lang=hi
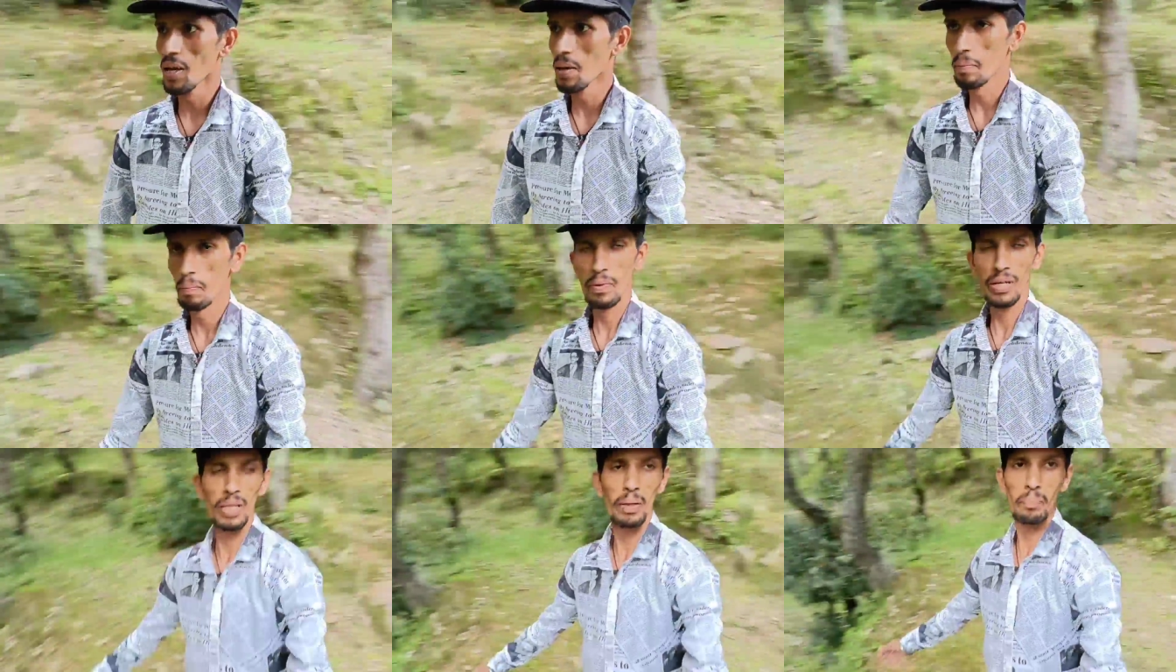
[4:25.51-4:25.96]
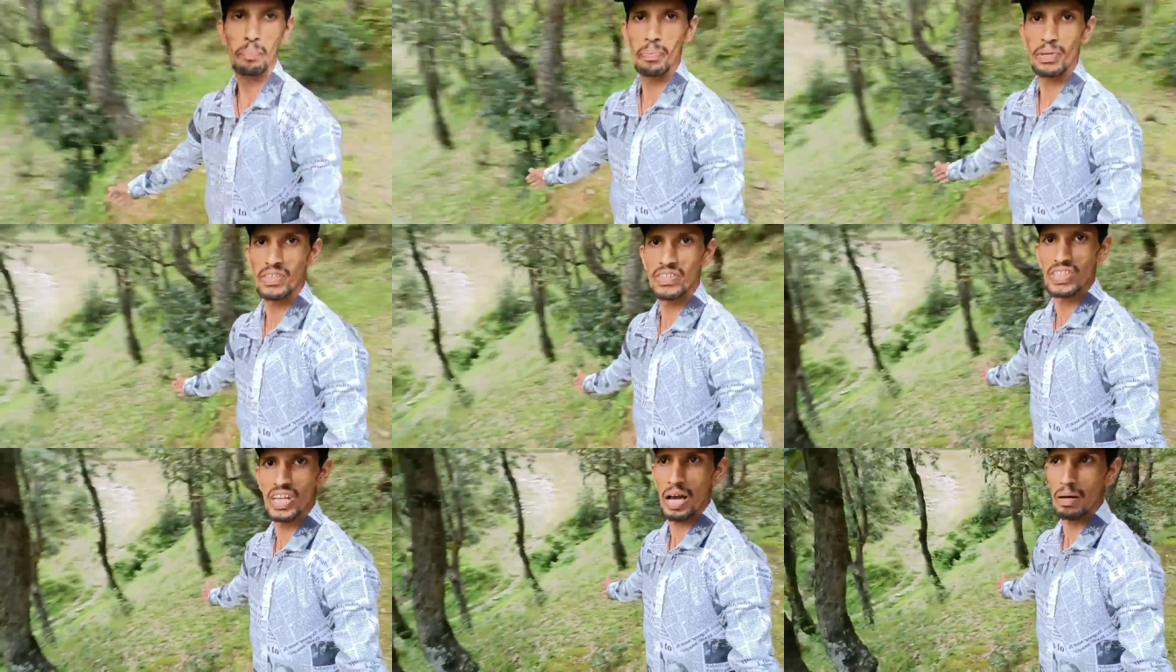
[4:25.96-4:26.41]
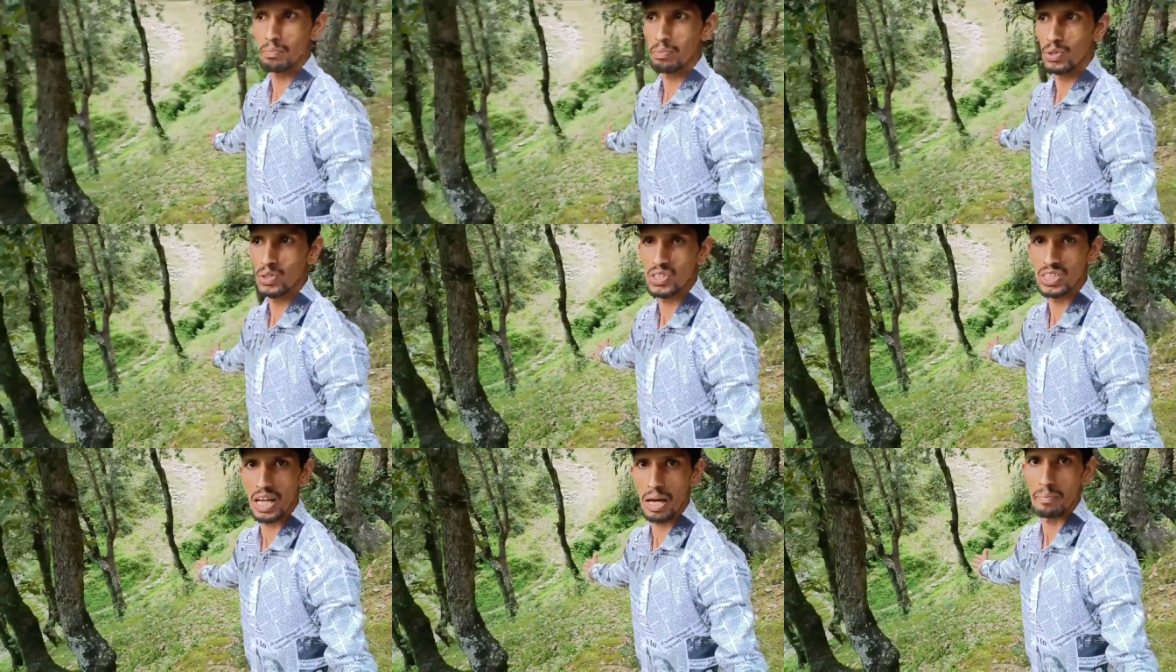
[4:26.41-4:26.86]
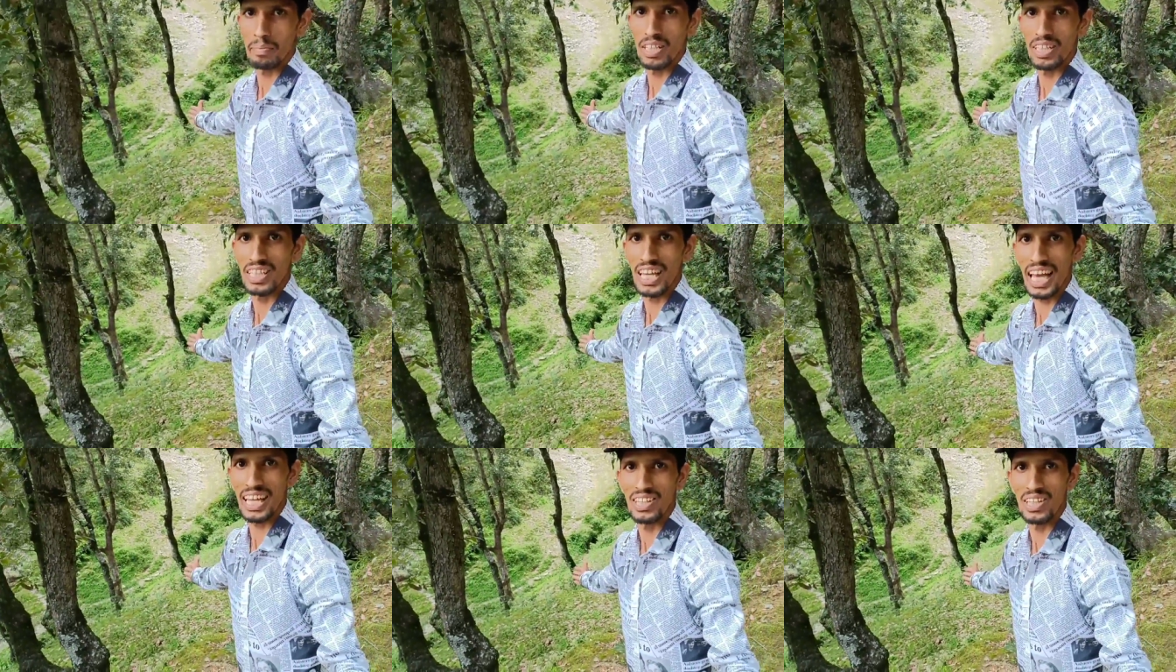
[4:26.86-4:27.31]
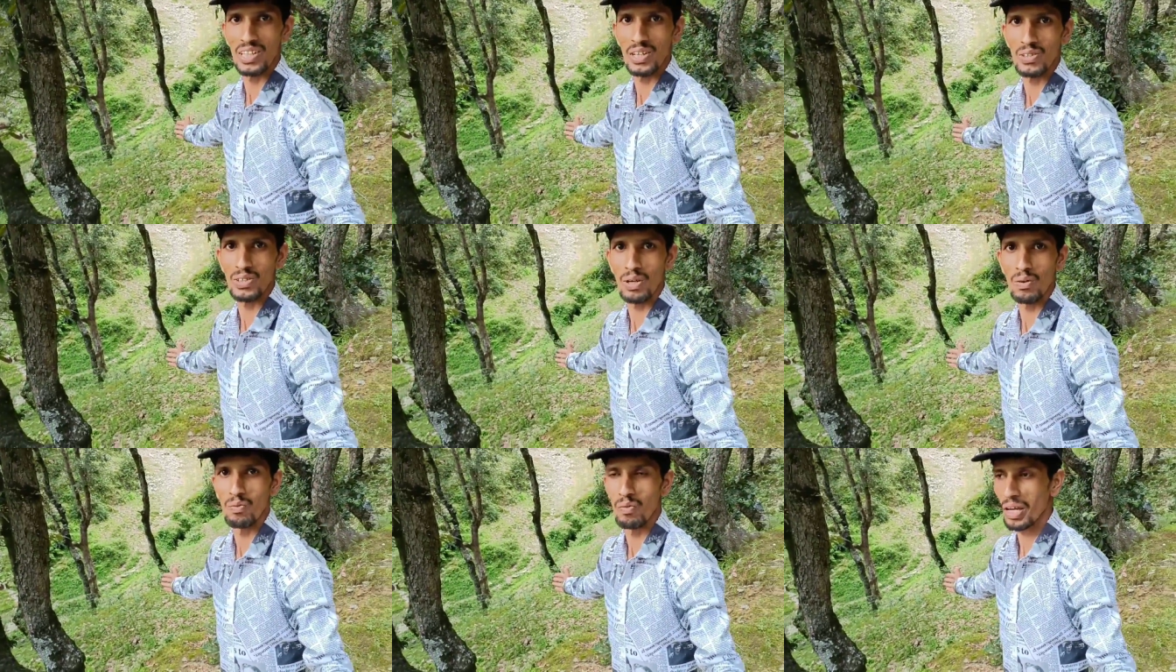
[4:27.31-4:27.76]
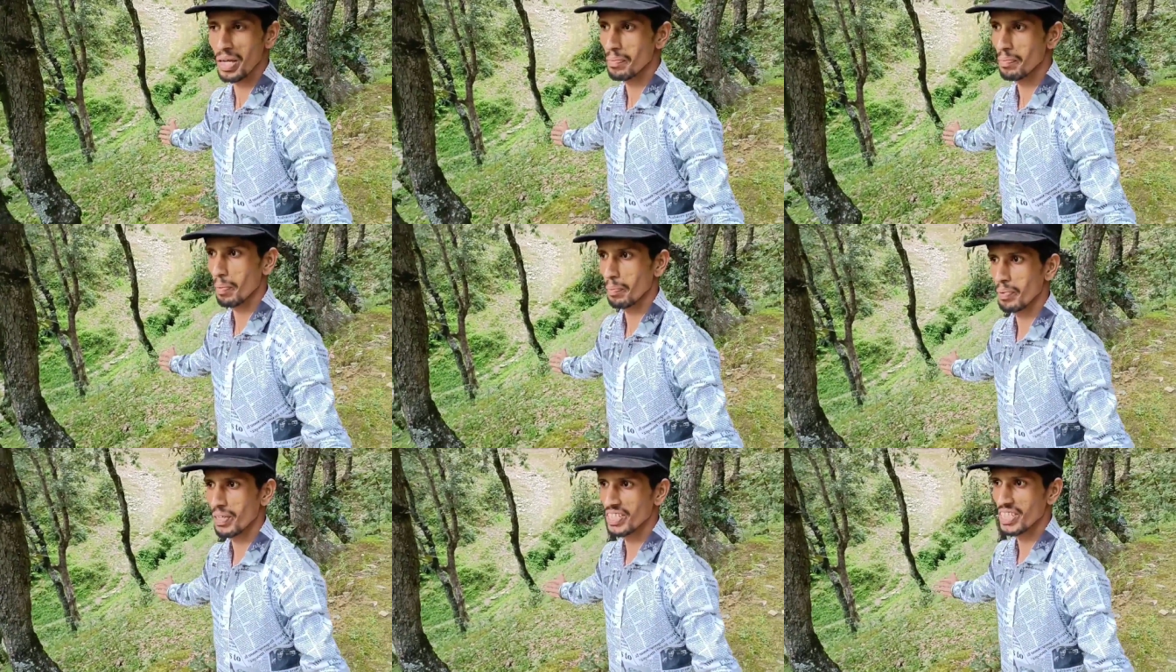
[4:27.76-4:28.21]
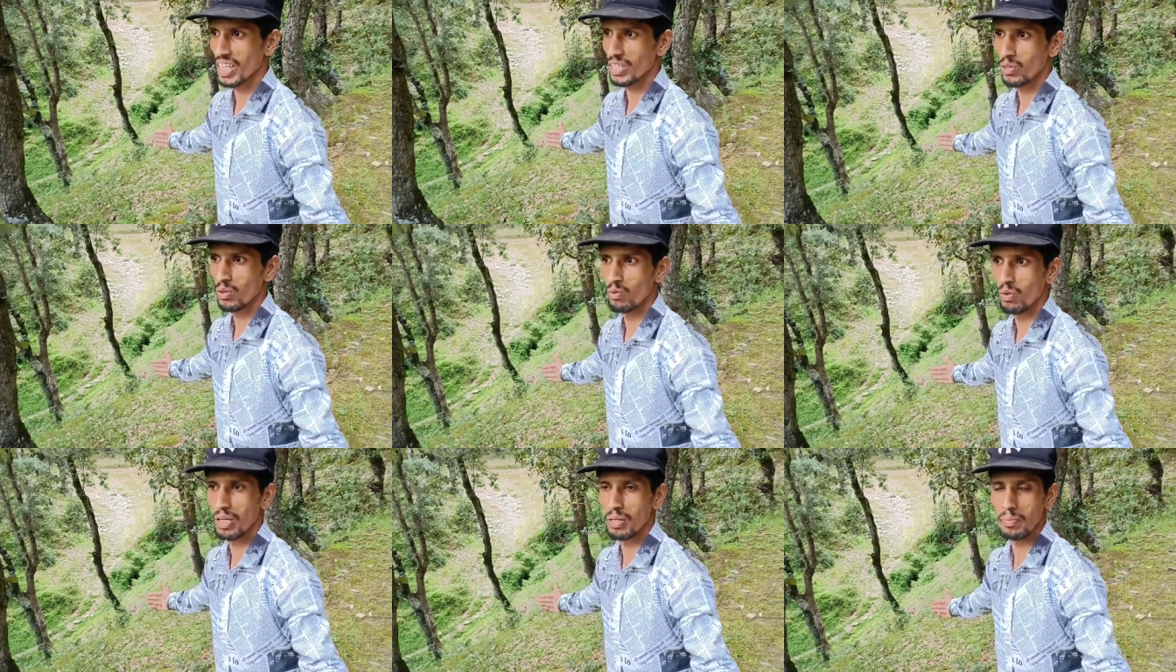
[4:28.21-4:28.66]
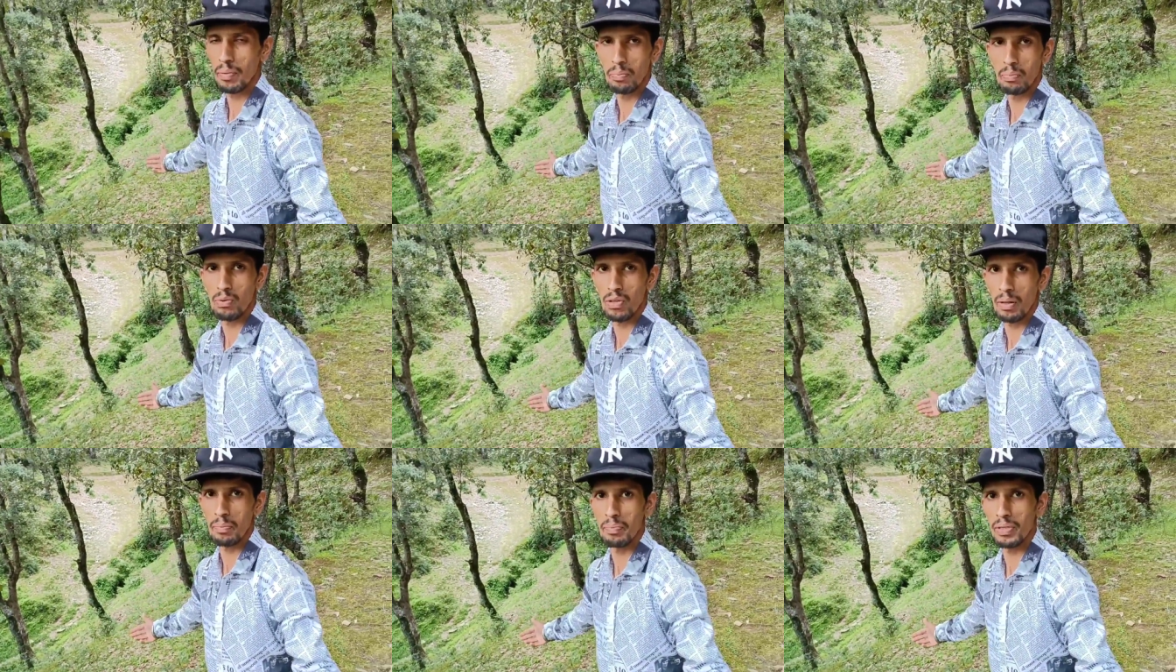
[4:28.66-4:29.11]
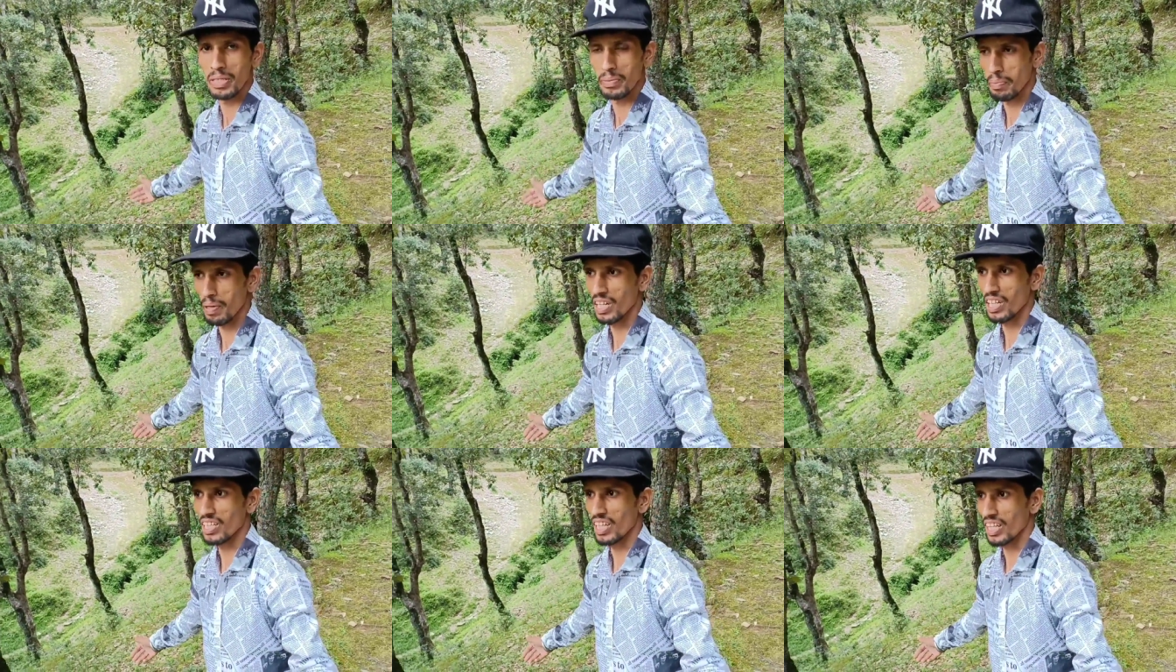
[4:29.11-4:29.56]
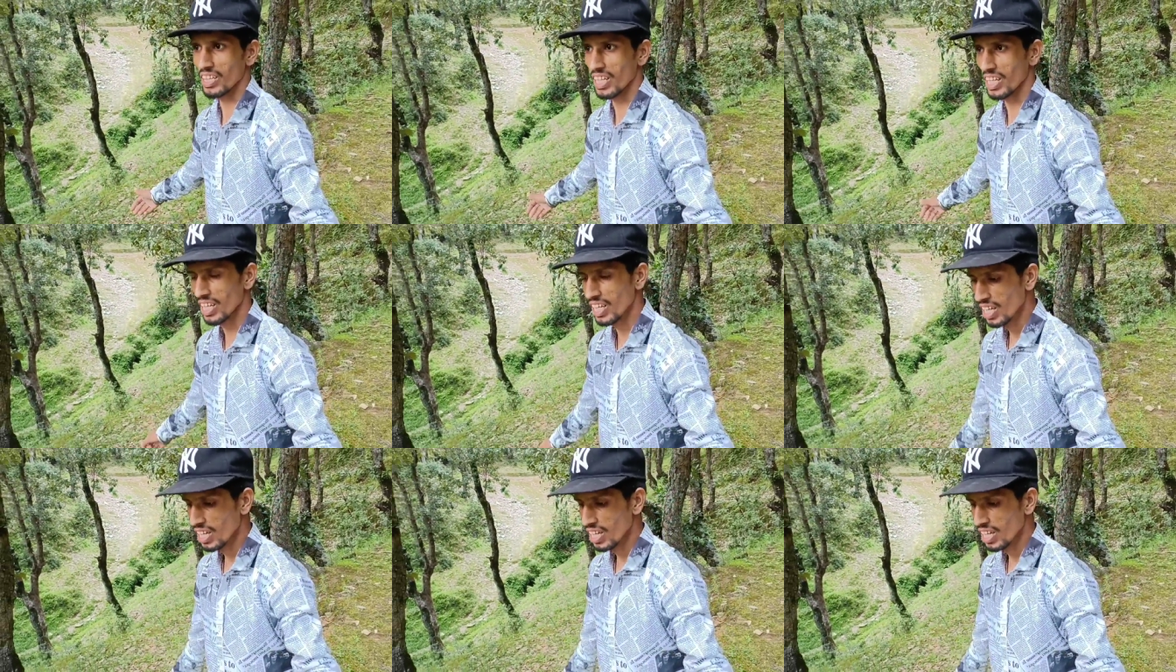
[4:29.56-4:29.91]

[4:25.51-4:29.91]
मेरे पीछे आपको सामने दिखाई दे रहा होगा वहीं पे पीछे तो वहीं पे पूरा पिच पे ले जाते हैं